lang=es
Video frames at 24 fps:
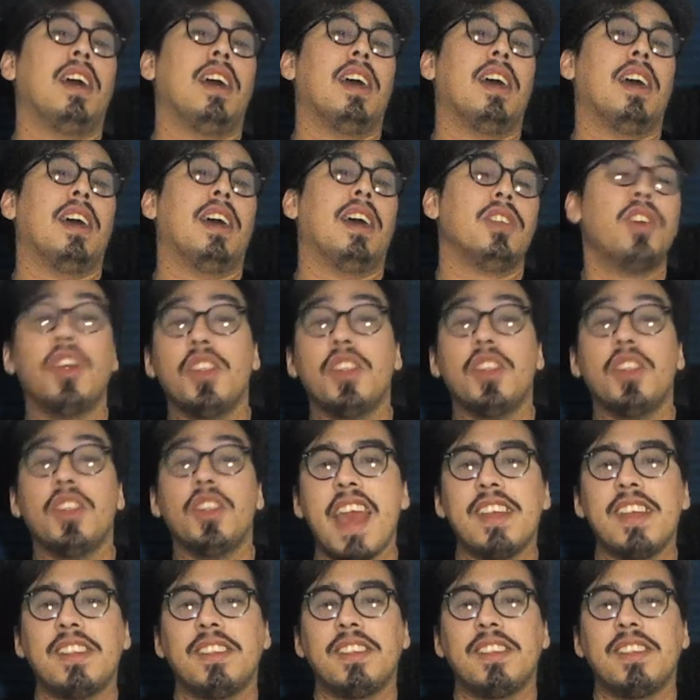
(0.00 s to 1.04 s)
Johnny A,
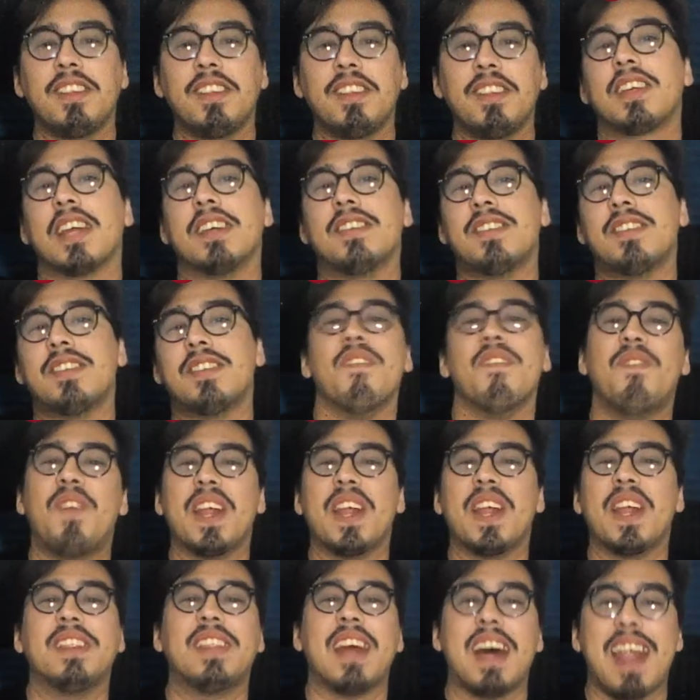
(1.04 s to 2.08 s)
que se
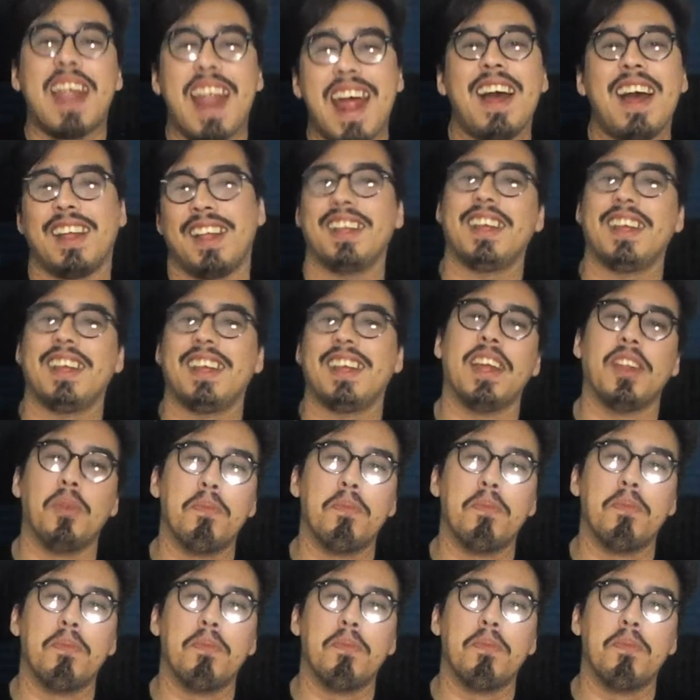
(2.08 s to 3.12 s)
enfrentará en un
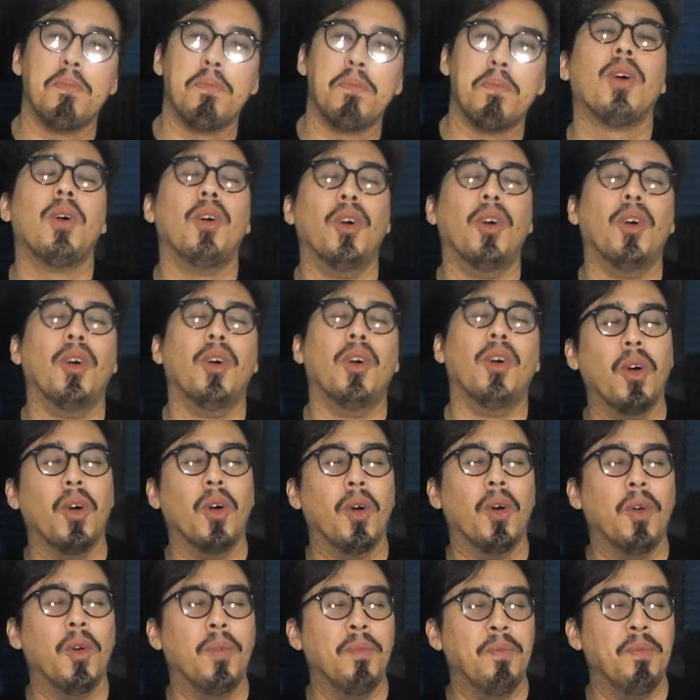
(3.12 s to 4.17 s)
bout
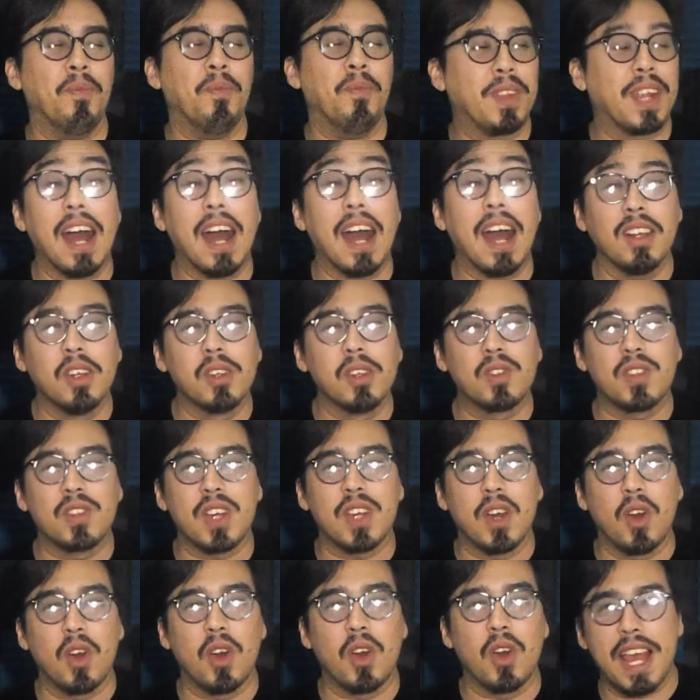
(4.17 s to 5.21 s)
con Carlos
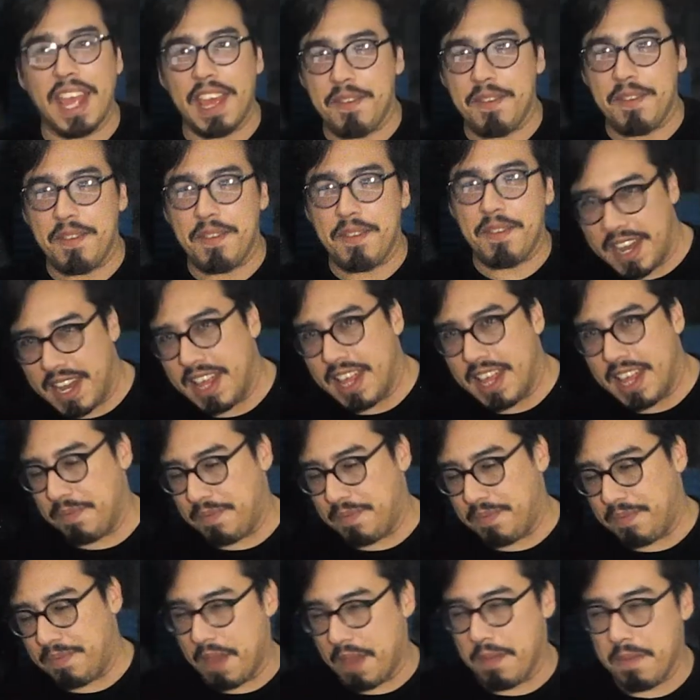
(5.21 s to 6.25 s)
Segovia, quien viene,
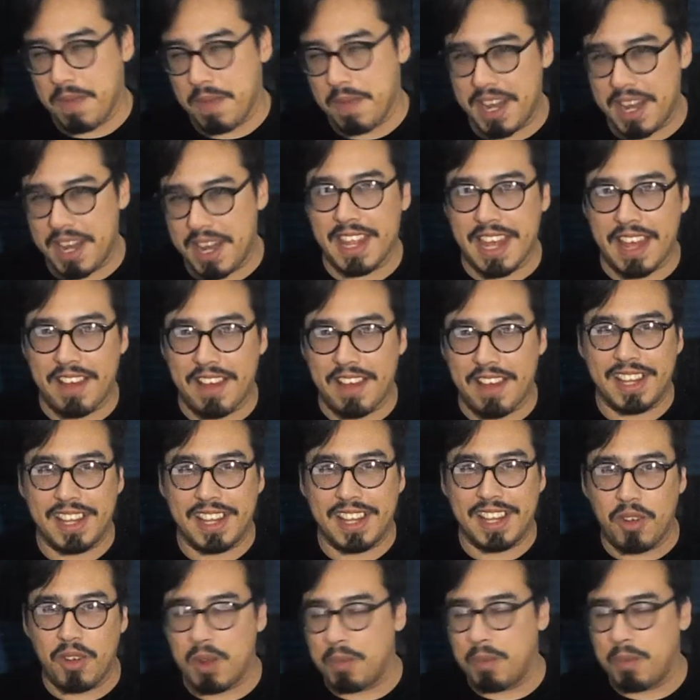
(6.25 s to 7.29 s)
viene de haber tenido
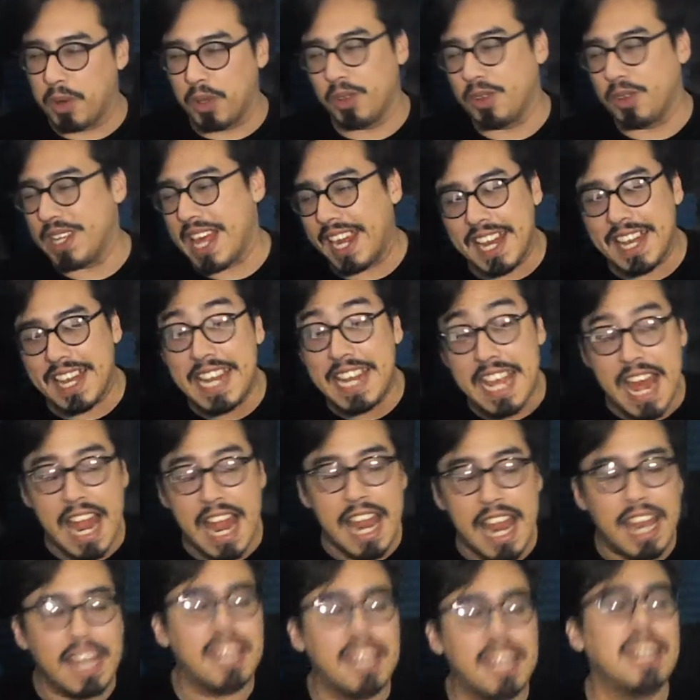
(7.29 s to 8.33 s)
una oportunidad
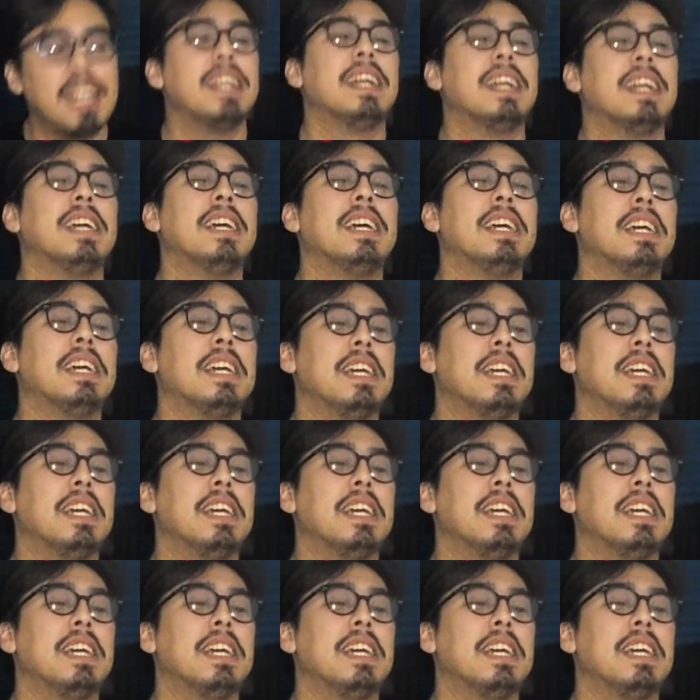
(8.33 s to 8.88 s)
genial, y que va a seguir